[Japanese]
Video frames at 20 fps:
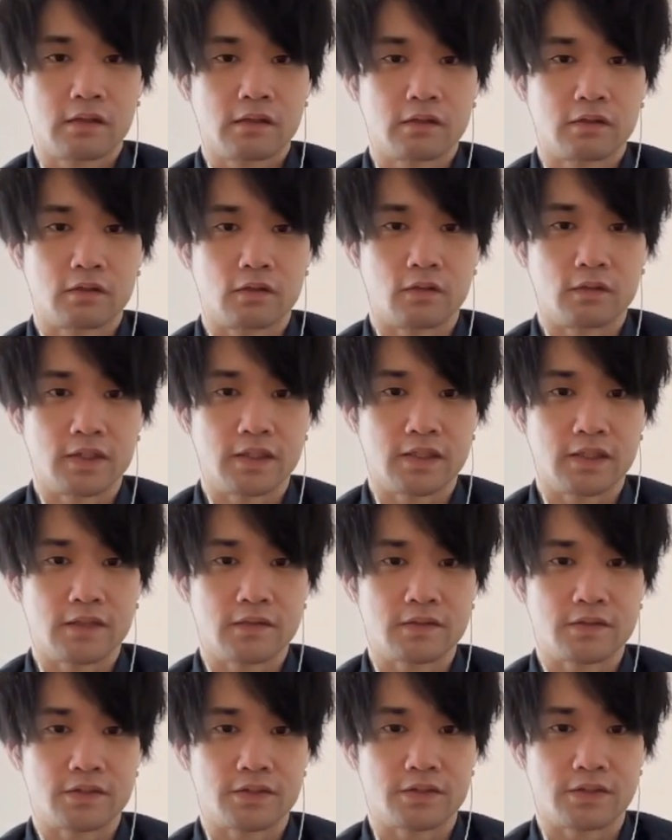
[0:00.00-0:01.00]
これ
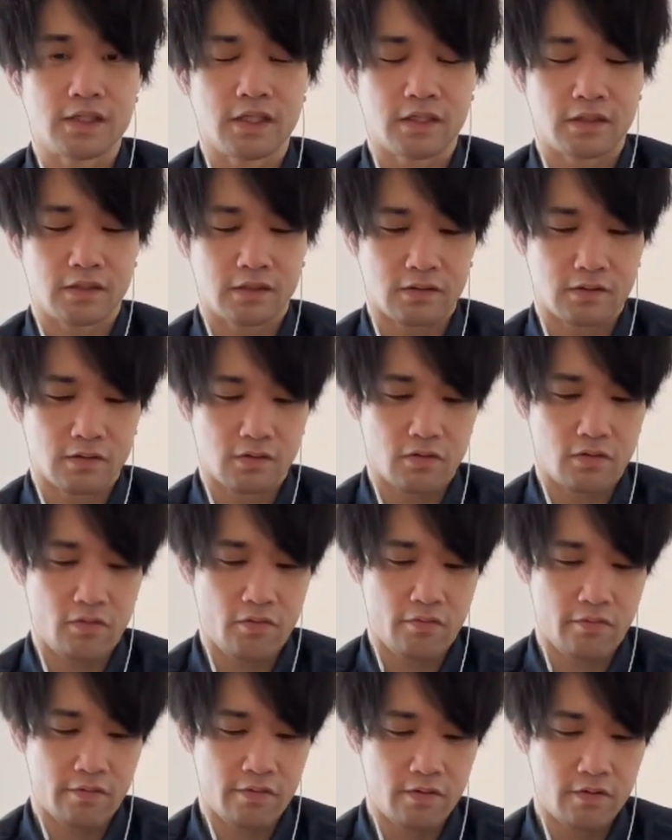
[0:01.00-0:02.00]
倒すんだ。
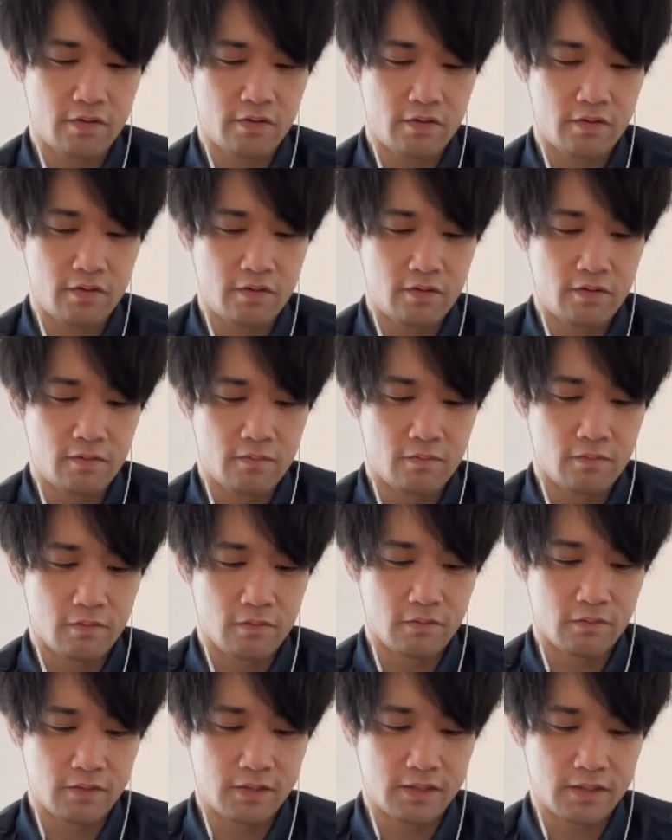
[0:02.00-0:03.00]

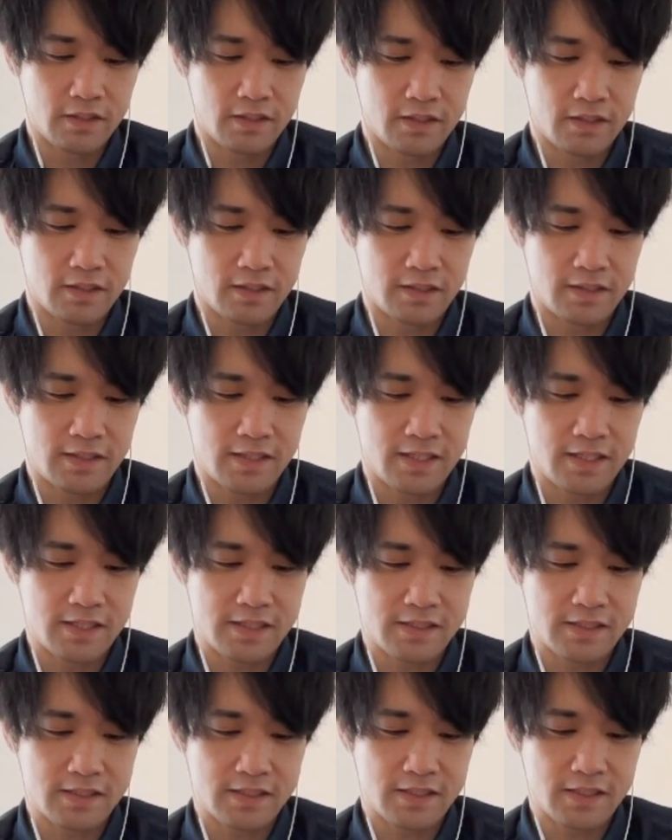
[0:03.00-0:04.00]
僕もね、なんか流
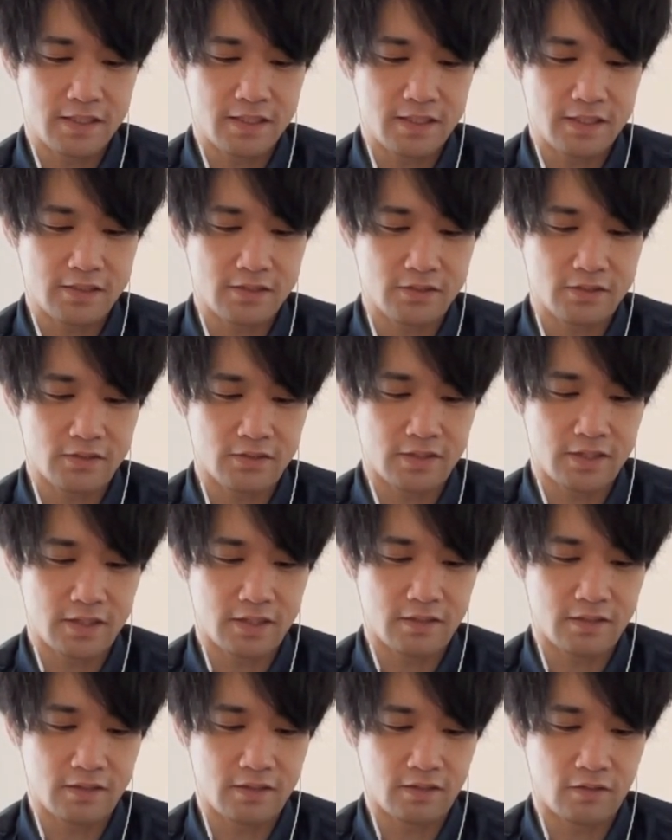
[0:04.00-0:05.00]
しながら、ちょっと
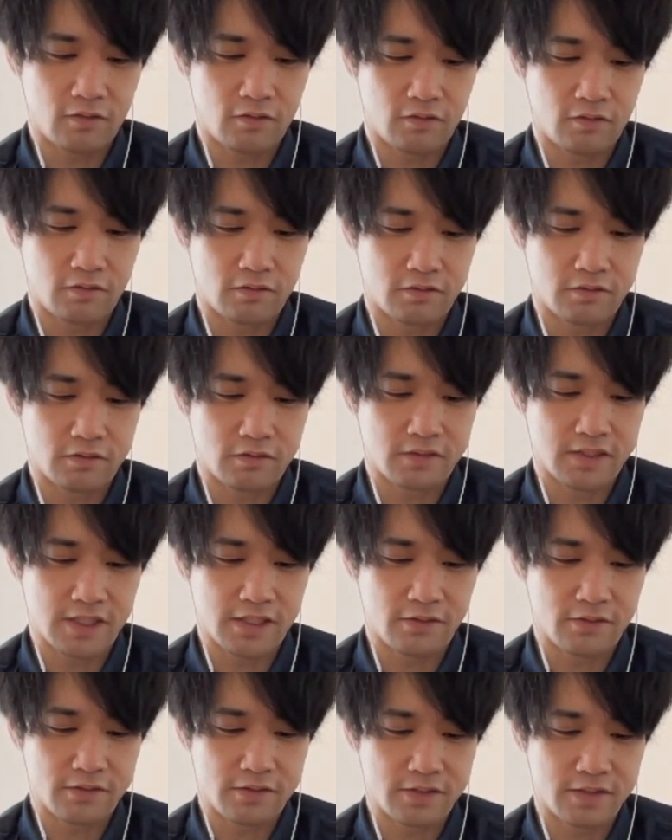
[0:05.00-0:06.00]
ね、あの、ちょっと
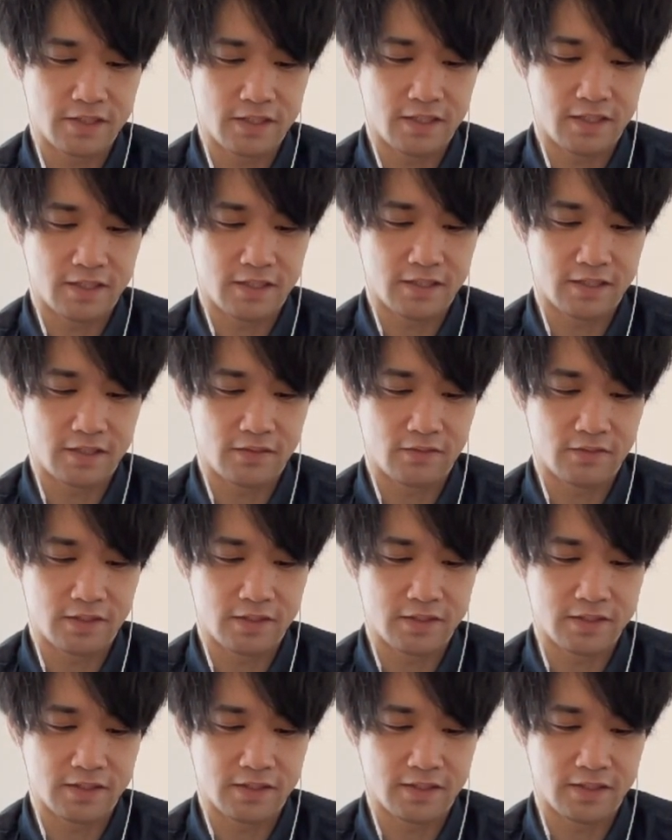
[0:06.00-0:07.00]
作業しながらっていう感
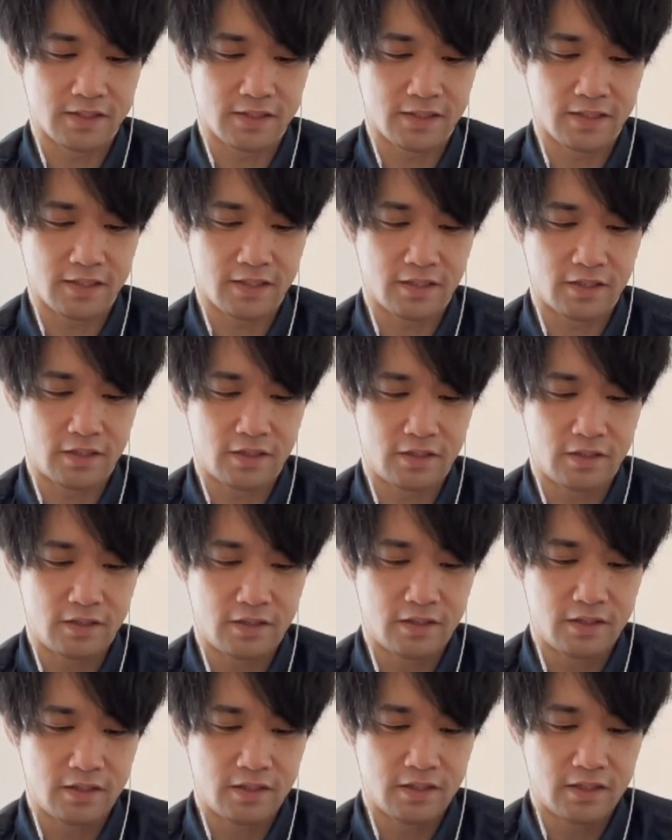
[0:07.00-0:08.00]
じだったんで、
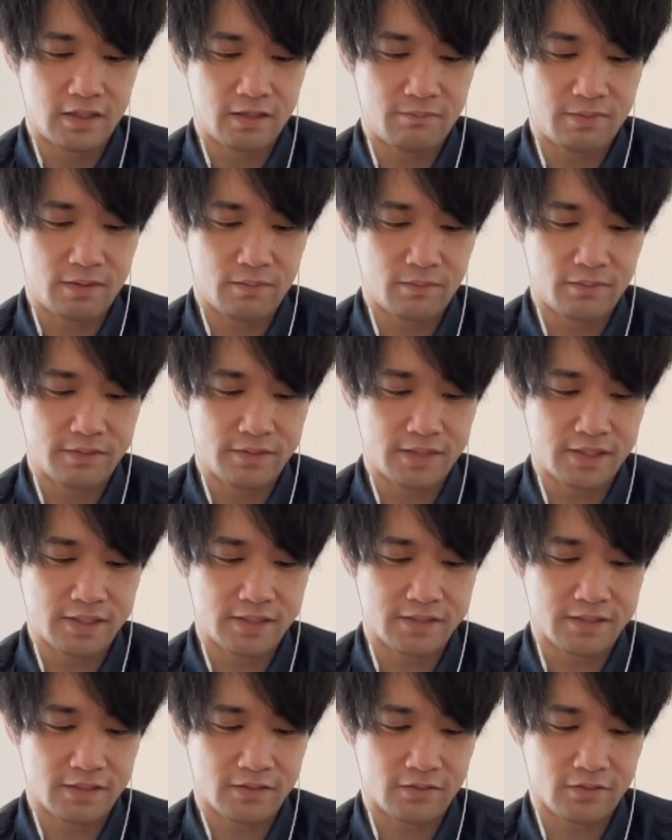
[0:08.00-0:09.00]
あんま覚えてないん
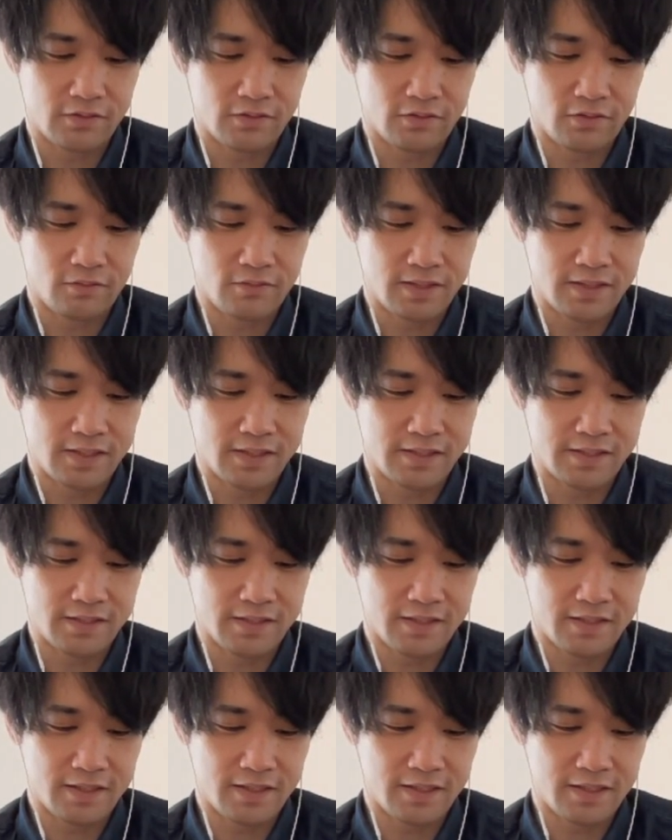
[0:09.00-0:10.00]
ですけど、どこまで行っ
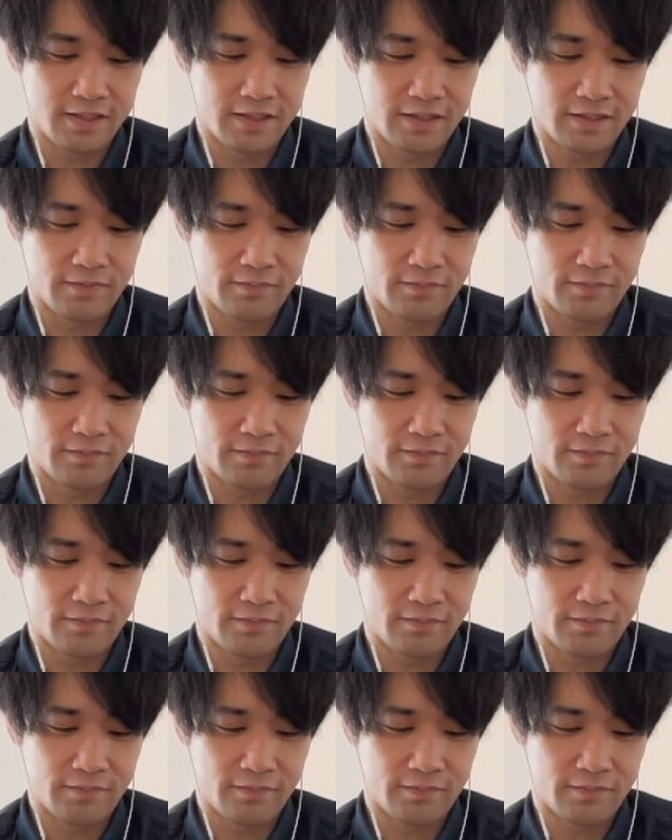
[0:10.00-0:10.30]
たか、はい。